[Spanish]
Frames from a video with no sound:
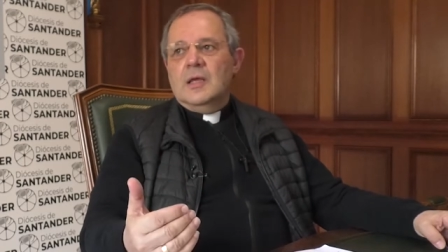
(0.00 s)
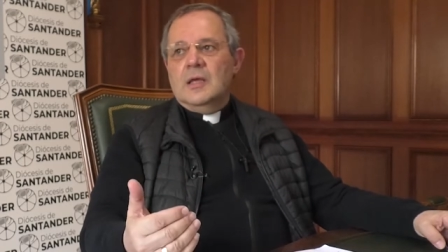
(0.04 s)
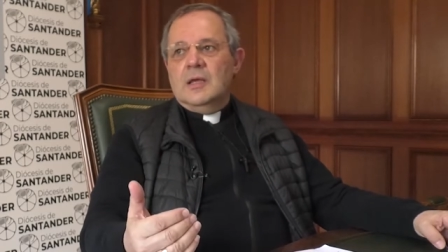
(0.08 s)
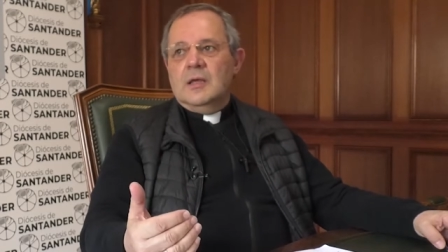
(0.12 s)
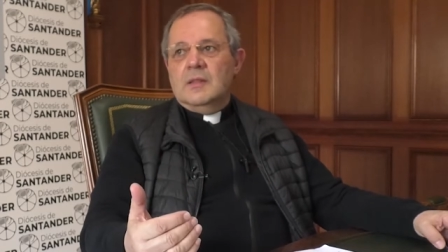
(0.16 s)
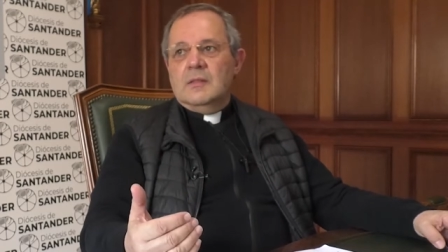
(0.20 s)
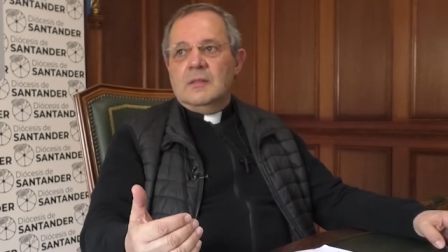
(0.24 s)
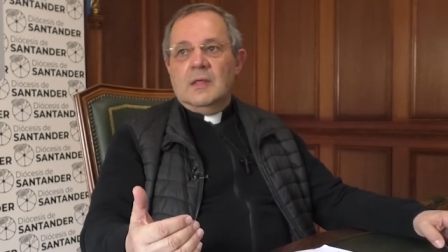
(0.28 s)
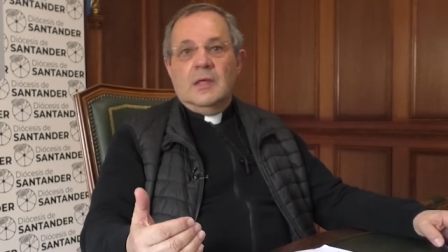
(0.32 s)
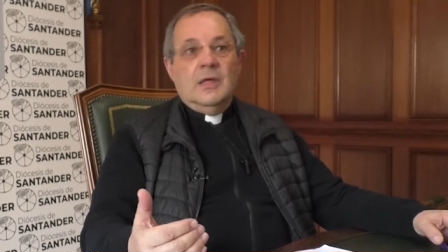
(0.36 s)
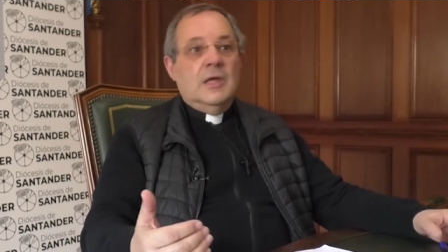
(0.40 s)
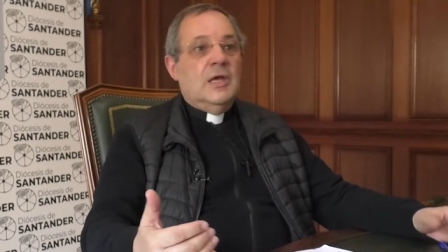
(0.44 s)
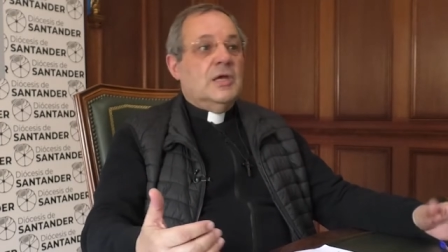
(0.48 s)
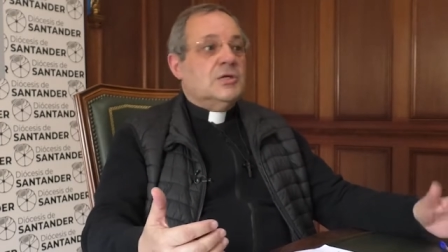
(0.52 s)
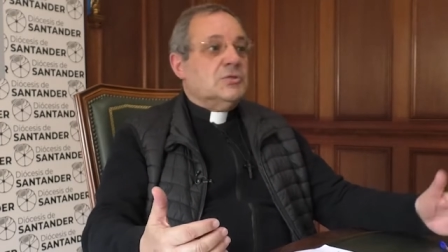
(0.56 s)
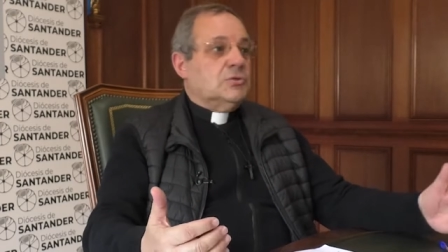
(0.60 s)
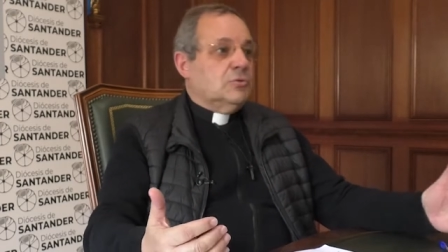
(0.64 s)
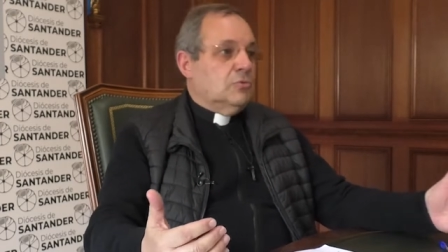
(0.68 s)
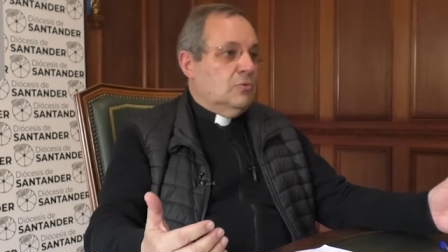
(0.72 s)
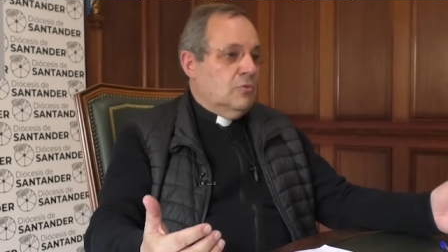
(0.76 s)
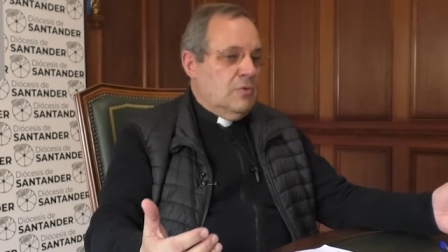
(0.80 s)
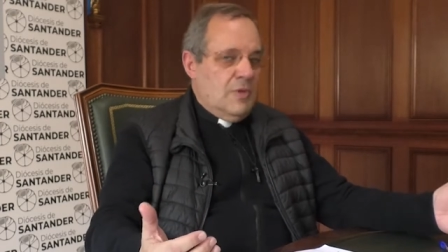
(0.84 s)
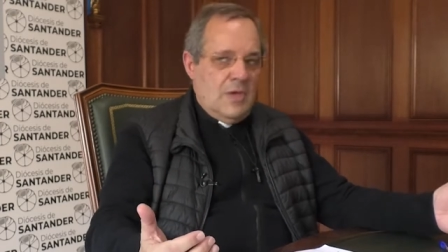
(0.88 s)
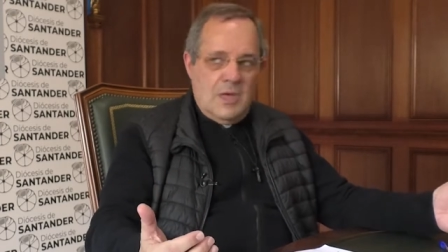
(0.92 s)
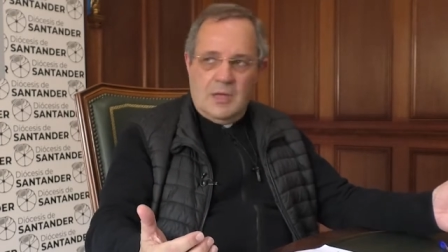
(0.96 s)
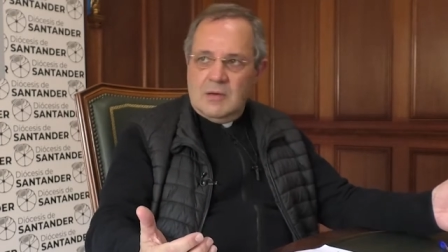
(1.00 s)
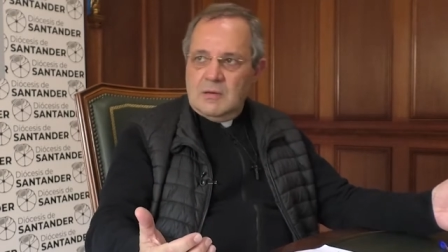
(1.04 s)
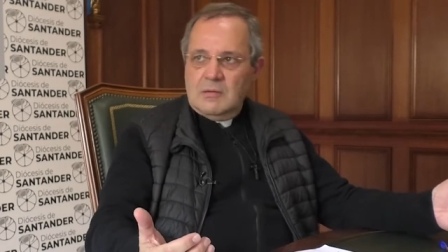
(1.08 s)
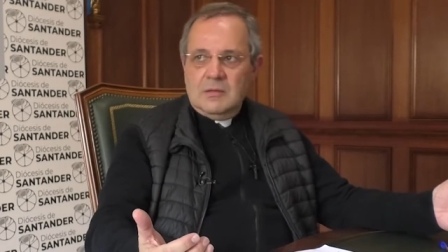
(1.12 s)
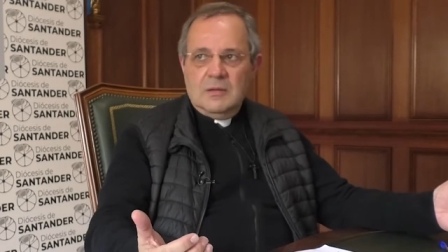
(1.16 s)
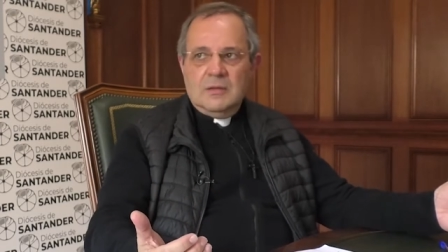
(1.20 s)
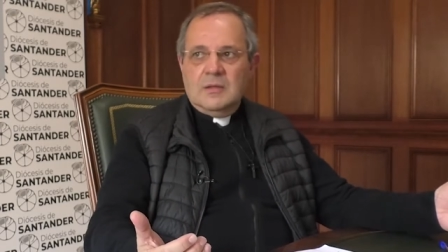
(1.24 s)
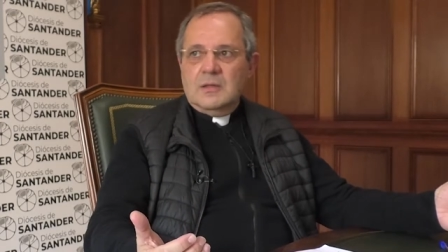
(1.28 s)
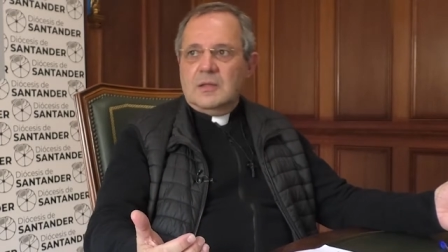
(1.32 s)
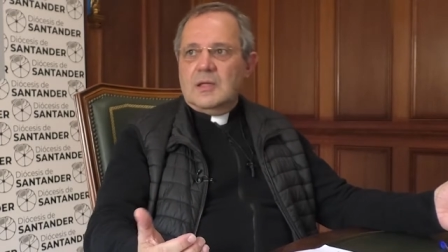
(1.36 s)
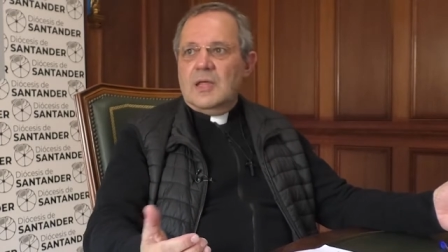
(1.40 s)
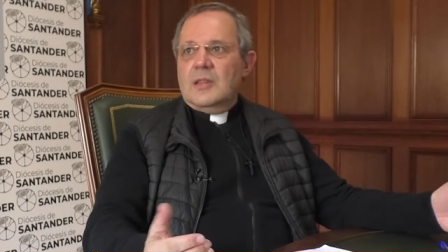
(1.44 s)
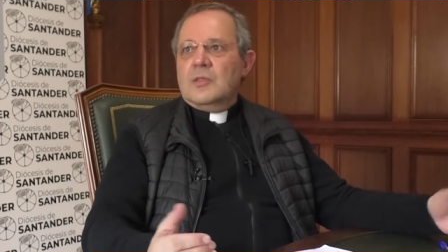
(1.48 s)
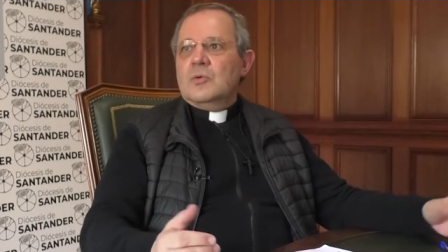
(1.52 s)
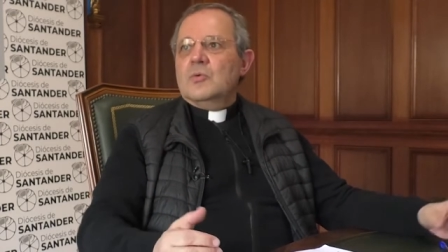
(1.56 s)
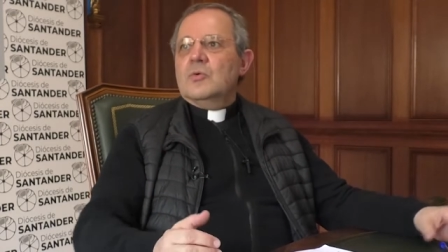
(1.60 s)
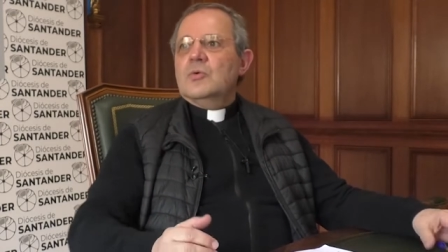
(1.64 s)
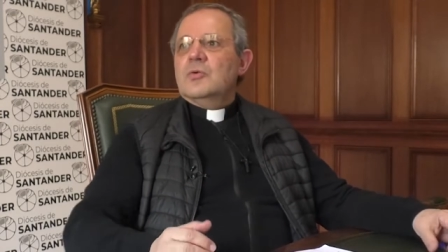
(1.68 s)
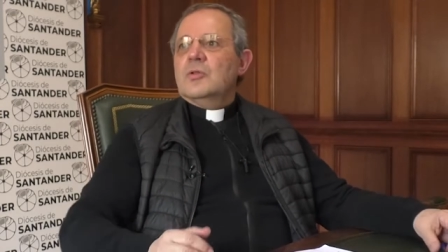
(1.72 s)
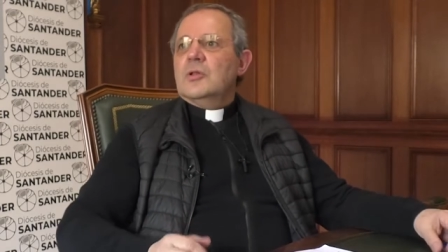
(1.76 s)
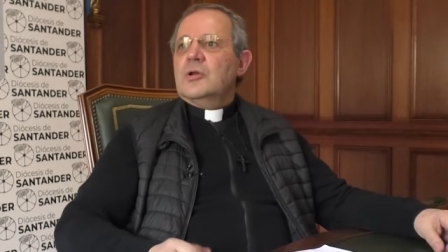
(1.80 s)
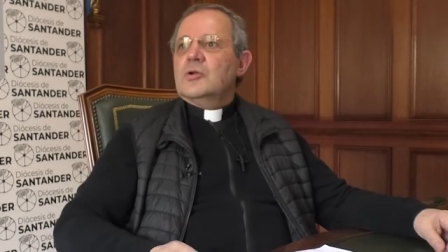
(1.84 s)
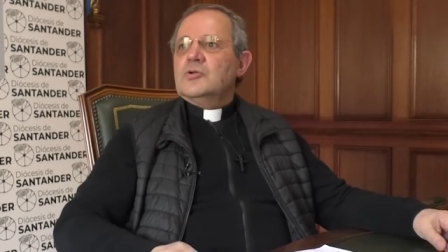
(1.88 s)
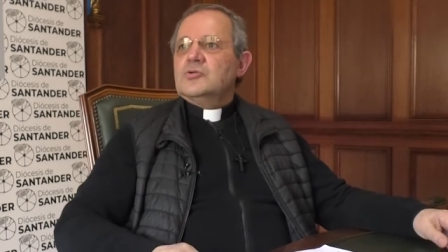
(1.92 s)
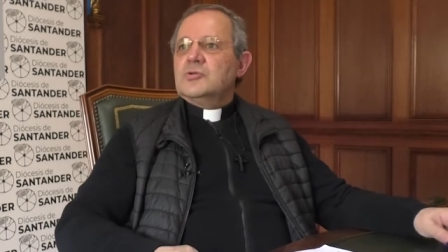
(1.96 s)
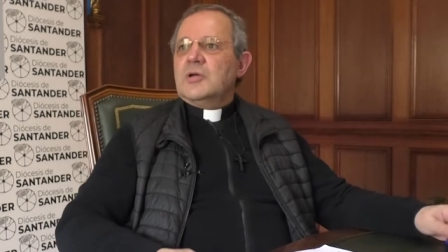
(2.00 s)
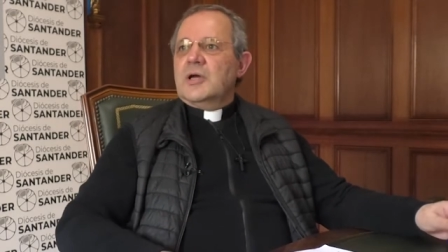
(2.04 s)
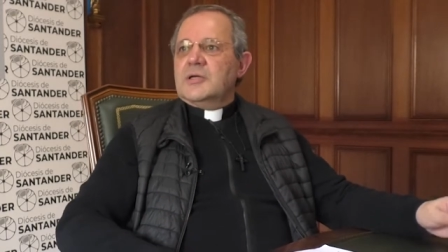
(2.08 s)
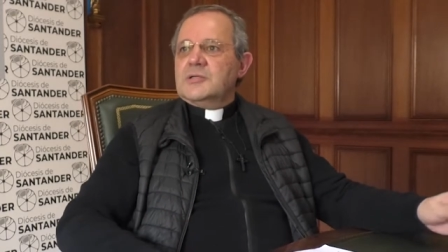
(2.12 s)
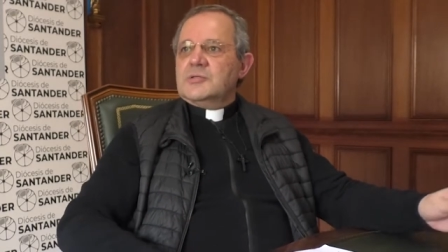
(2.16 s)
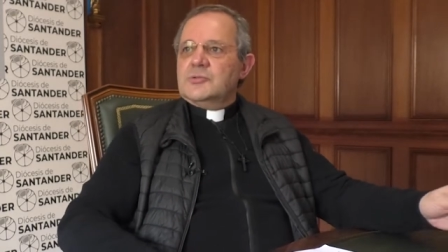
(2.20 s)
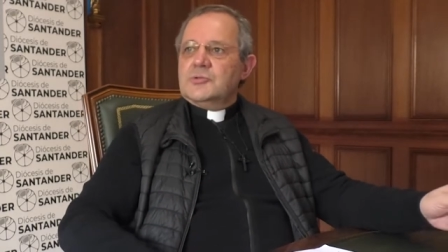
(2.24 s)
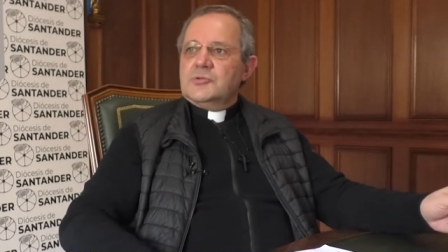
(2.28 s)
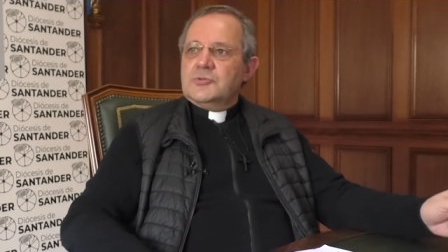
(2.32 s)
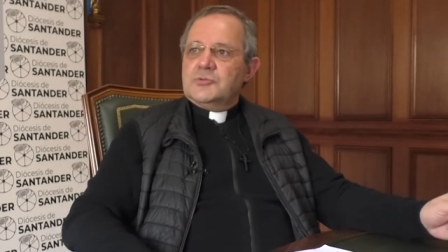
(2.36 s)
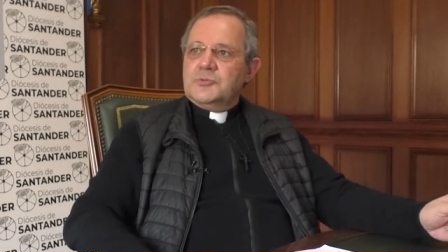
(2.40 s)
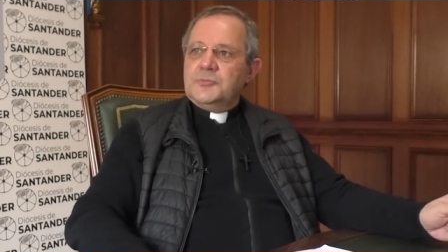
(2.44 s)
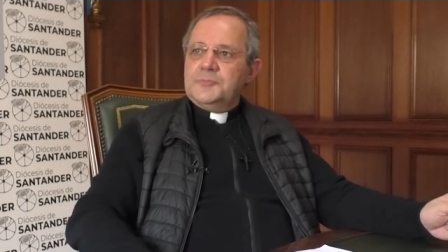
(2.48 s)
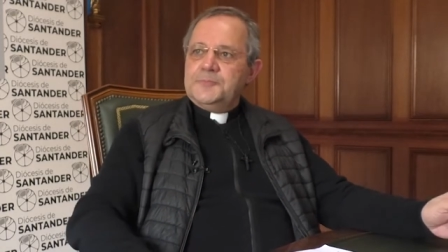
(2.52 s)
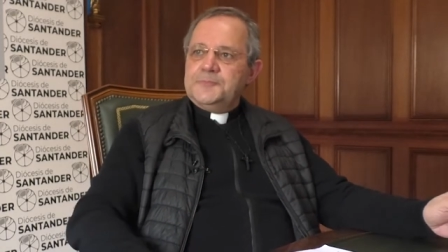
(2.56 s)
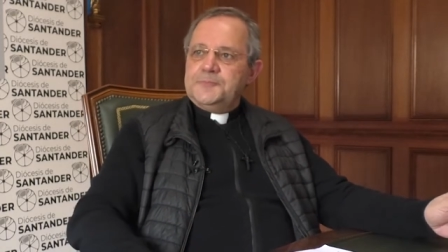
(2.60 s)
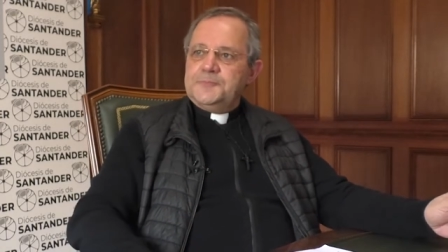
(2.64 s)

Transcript: y de estudiar cada uno de los casos.